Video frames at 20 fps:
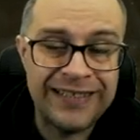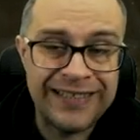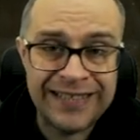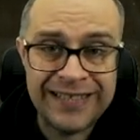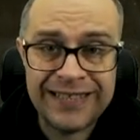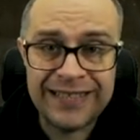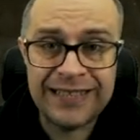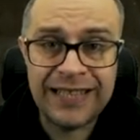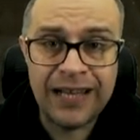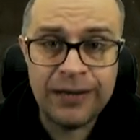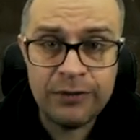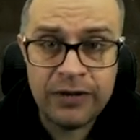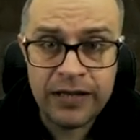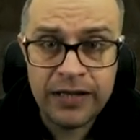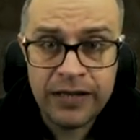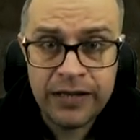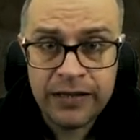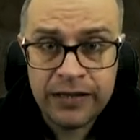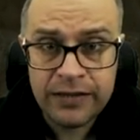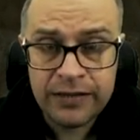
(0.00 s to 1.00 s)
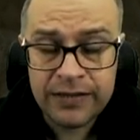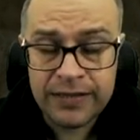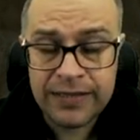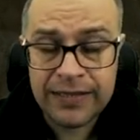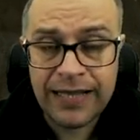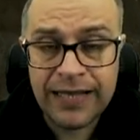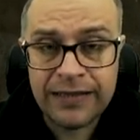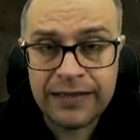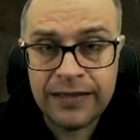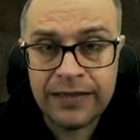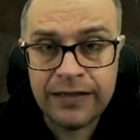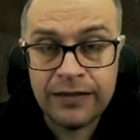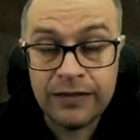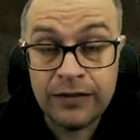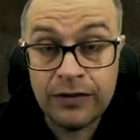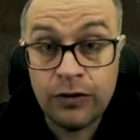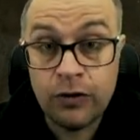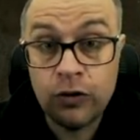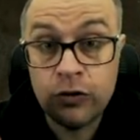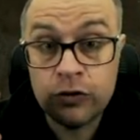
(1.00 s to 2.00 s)
Takie stałe, znane
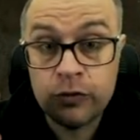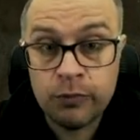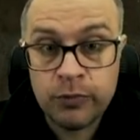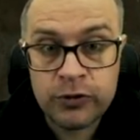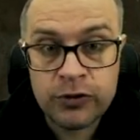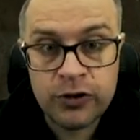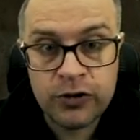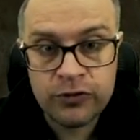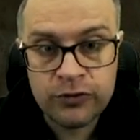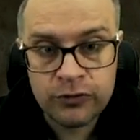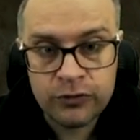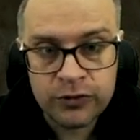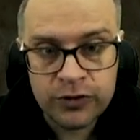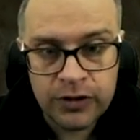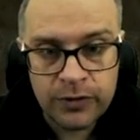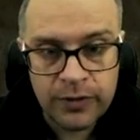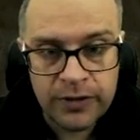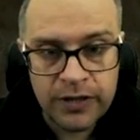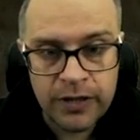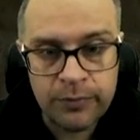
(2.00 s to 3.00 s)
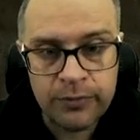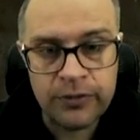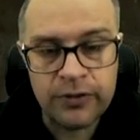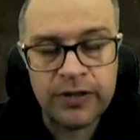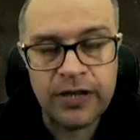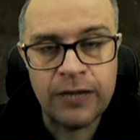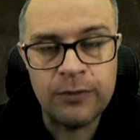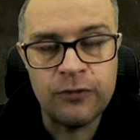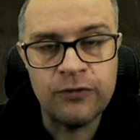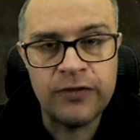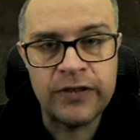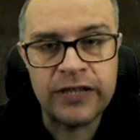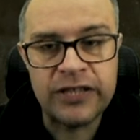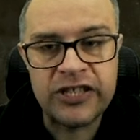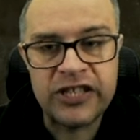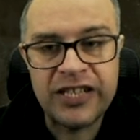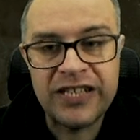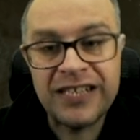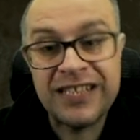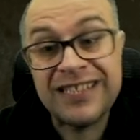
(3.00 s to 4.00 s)
od początku działania programu
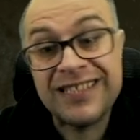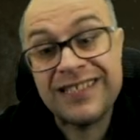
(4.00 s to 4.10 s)
wyrażenie,